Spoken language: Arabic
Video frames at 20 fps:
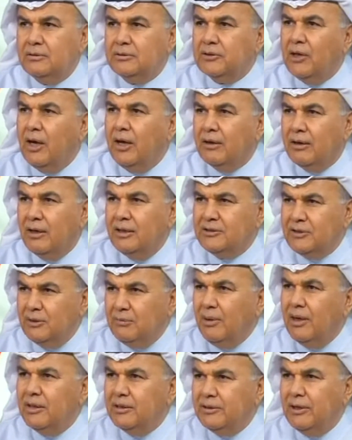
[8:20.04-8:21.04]
راس
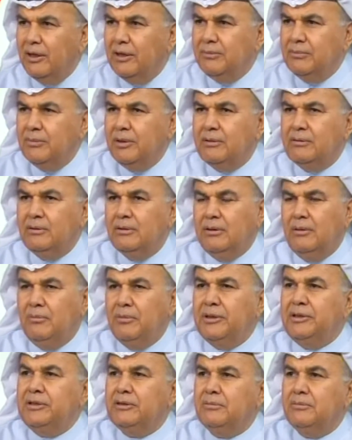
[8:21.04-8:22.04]
المال دائما
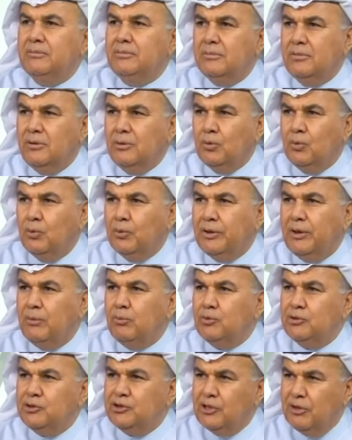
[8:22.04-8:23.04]
لما كوريا
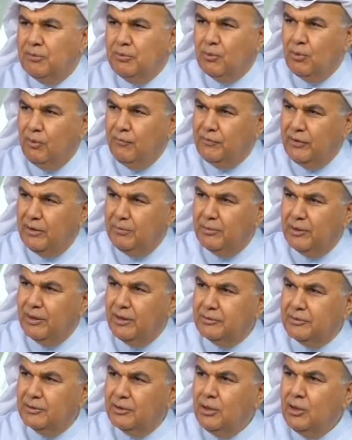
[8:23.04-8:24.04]
يبون يستثمرون في
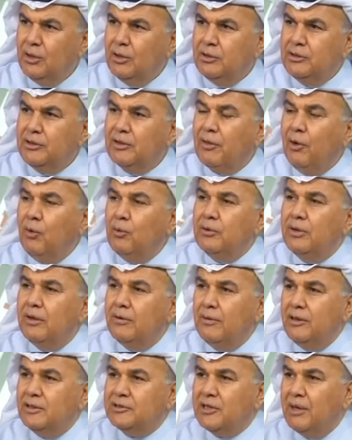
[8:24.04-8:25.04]
المناطق يضعون
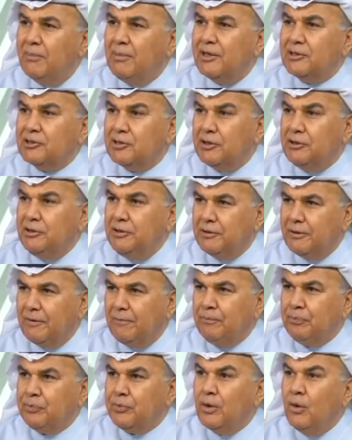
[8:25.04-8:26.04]
حسابات
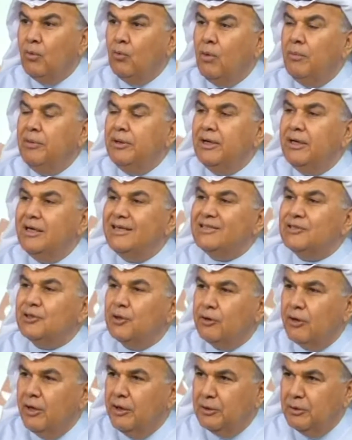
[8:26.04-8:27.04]
كثيره ومنها
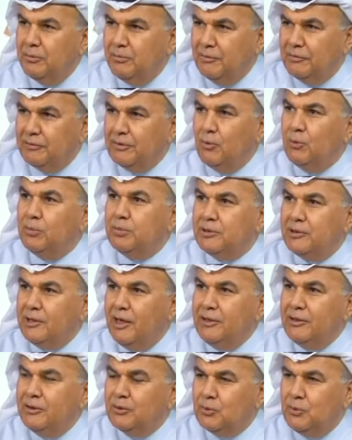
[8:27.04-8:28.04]
استقرار المنطقه
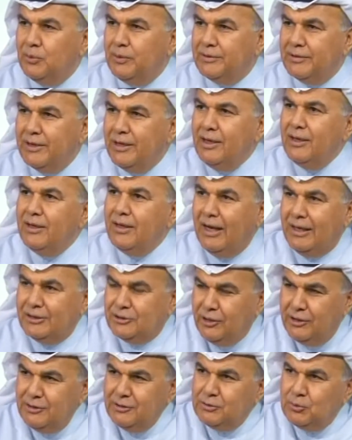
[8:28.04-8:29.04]
وبالتالي الكويت
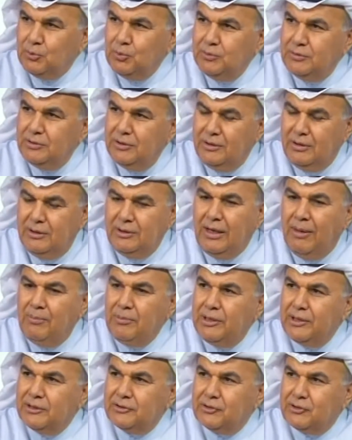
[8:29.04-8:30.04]
عشان تكون
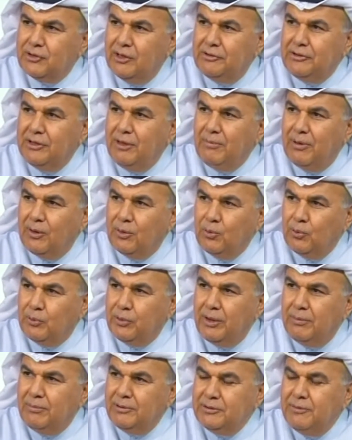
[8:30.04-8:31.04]
العمليه الاقتصاديه مع
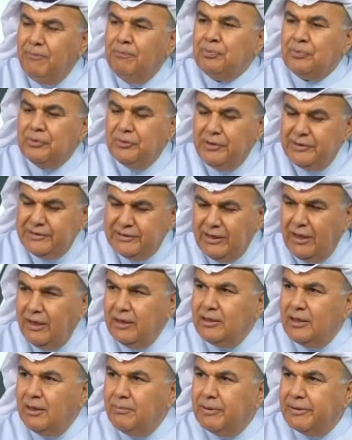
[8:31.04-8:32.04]
كوريا
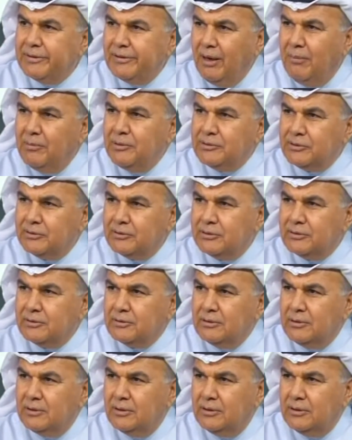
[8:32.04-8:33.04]
تسعى الى برنامج
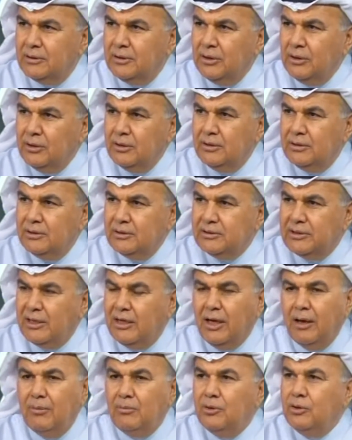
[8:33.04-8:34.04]
آه،
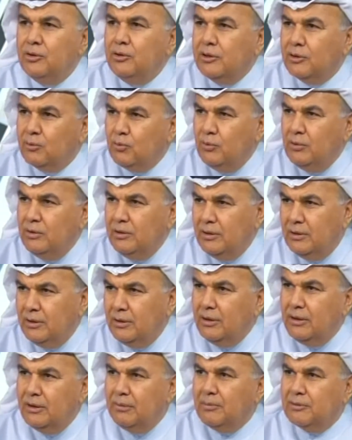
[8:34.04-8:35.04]
سلام
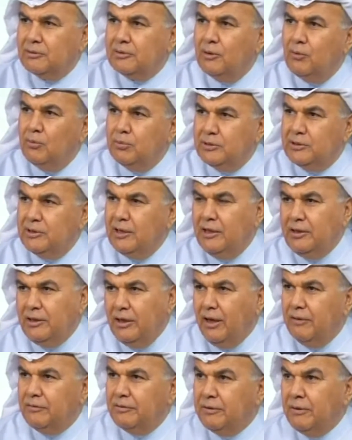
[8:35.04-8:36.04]
لكل المنطقه وبالتالي
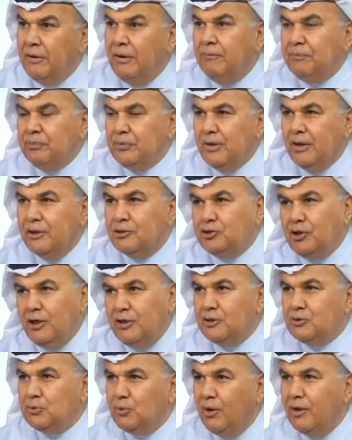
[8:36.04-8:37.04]
هذه نرجع
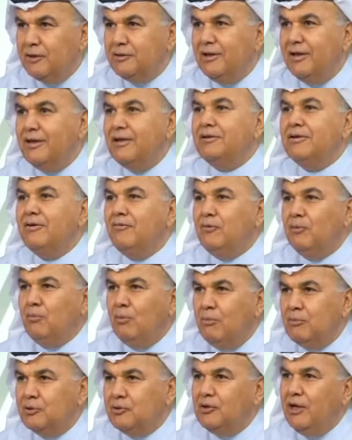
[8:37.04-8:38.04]
لسؤالنا ان في
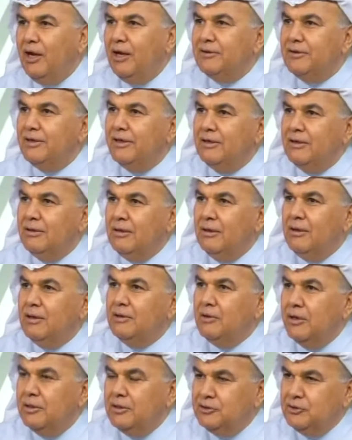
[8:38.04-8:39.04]
الامم المتحده
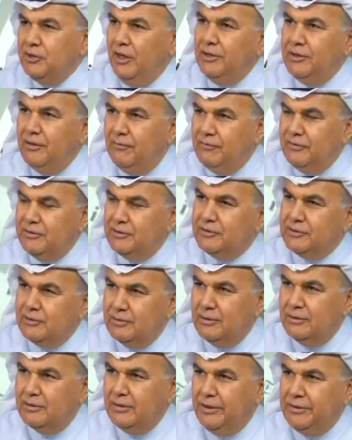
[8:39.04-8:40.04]
اذا نجحنا في
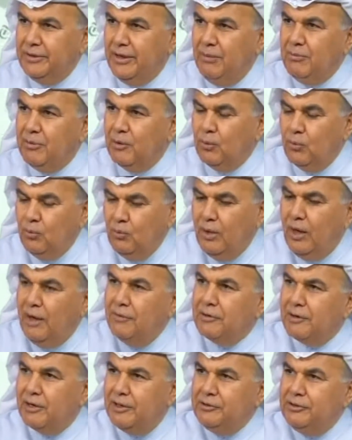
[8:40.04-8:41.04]
يعني عمل قوه
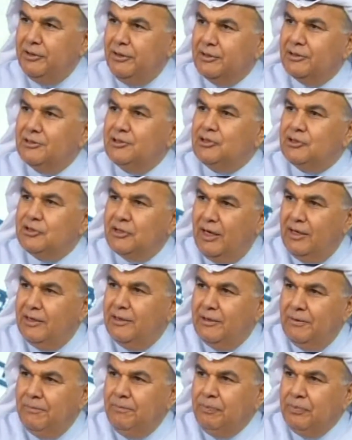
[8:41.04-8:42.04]
هذه راح ينعكس
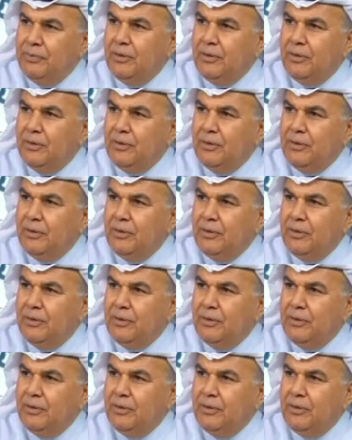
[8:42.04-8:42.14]
على